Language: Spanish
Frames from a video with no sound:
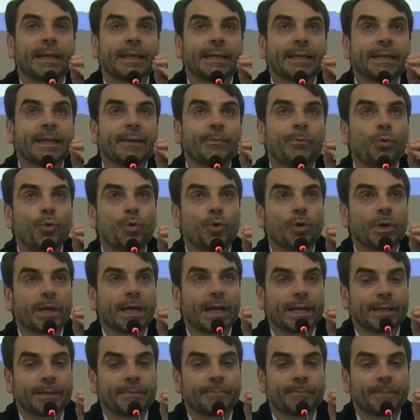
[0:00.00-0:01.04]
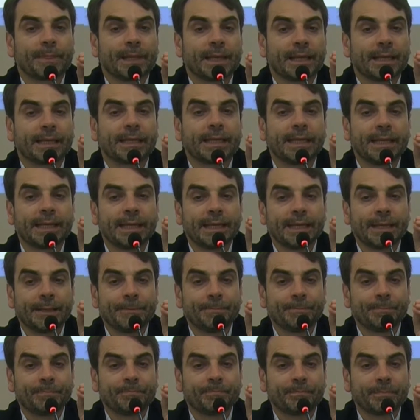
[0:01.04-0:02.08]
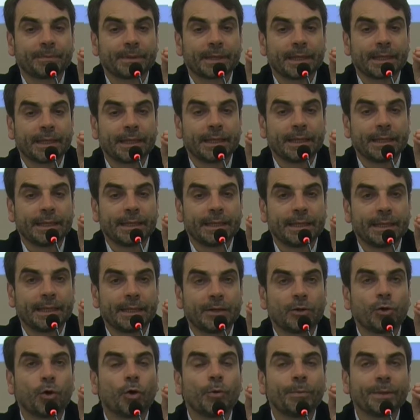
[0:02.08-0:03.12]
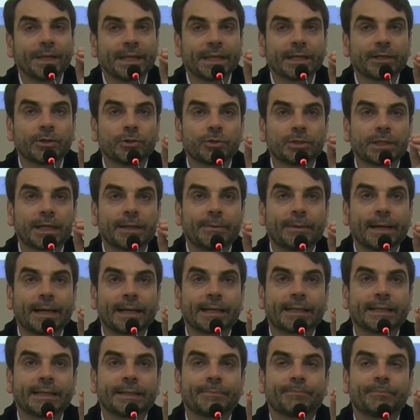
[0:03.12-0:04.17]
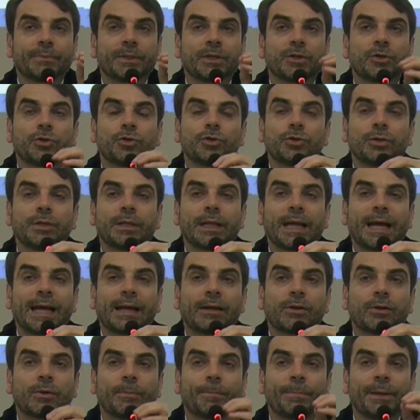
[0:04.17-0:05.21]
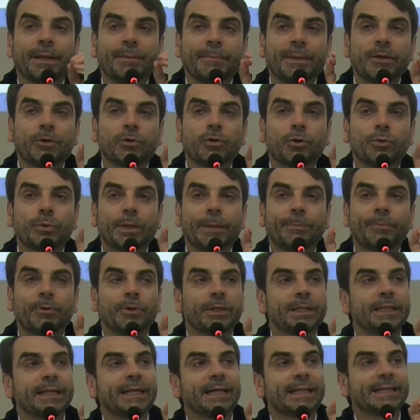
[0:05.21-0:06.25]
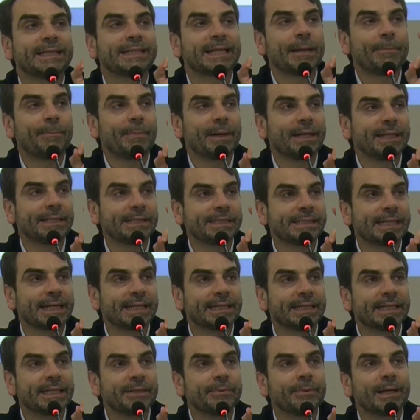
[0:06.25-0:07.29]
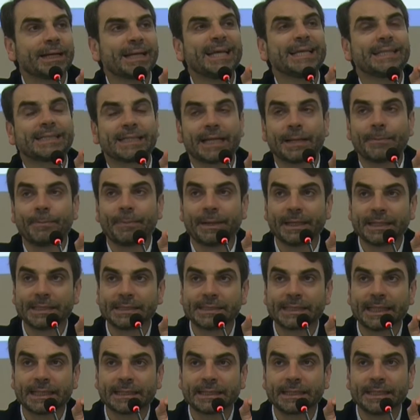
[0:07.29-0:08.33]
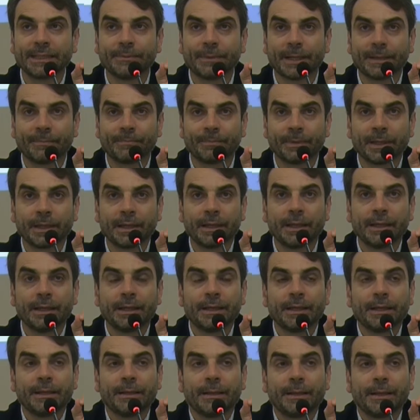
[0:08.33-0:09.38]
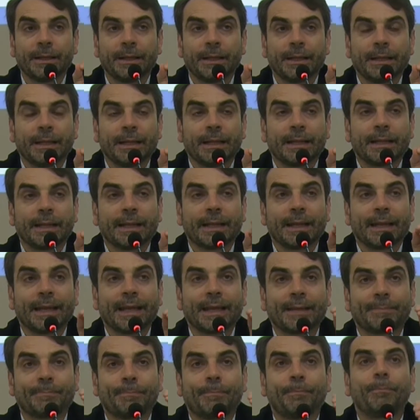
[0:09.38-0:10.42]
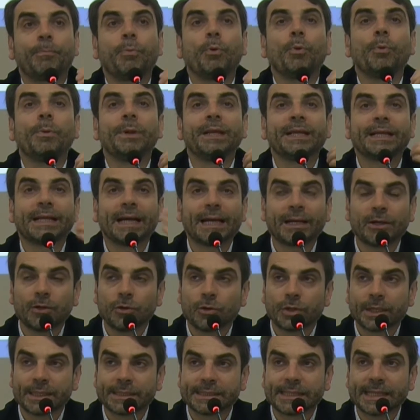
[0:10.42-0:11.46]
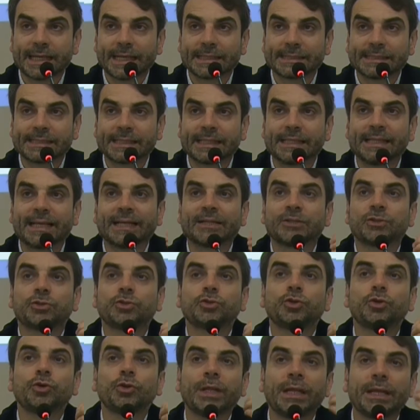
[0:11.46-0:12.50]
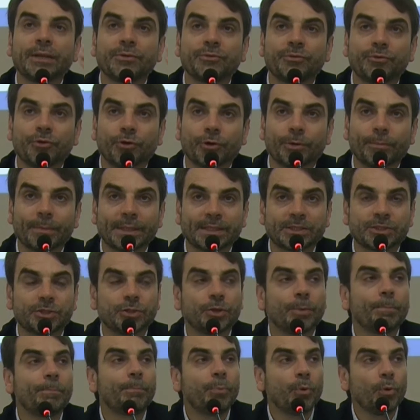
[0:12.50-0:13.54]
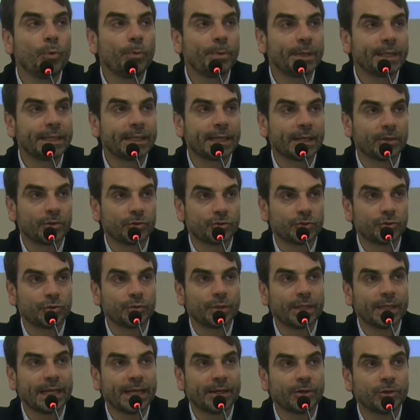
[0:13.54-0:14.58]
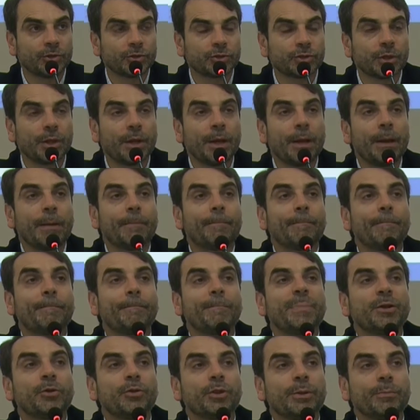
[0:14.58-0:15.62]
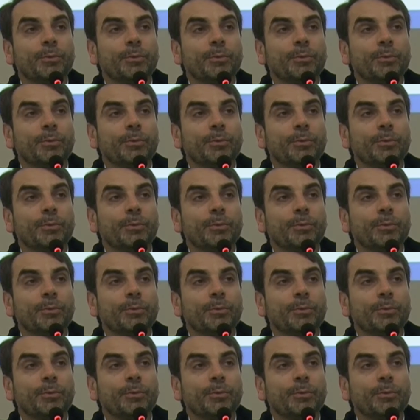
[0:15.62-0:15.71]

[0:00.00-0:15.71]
que buscan que mm, el gobierno trabaje primero con una política de transparencia activa. ¿Qué es transparencia activa? Es publicar lo que se hace, dar toda la información pública a los ciudadanos, pero de